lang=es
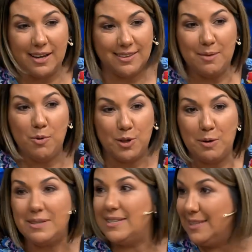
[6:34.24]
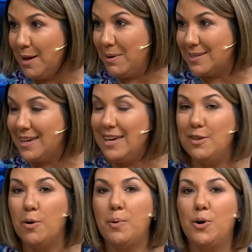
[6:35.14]
estemos de visita más
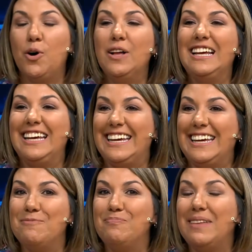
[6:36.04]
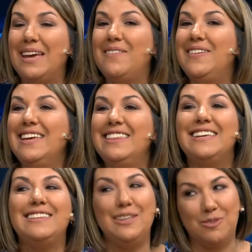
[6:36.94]
seguido, pero em, es bien
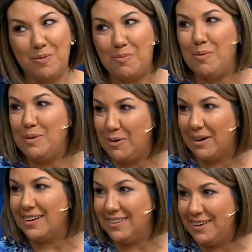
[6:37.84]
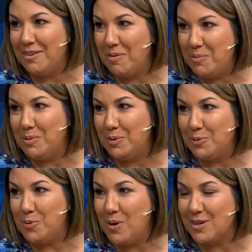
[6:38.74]
distinto el público argentino del público
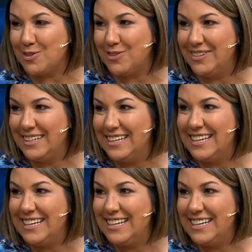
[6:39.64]
uruguayo. Sí,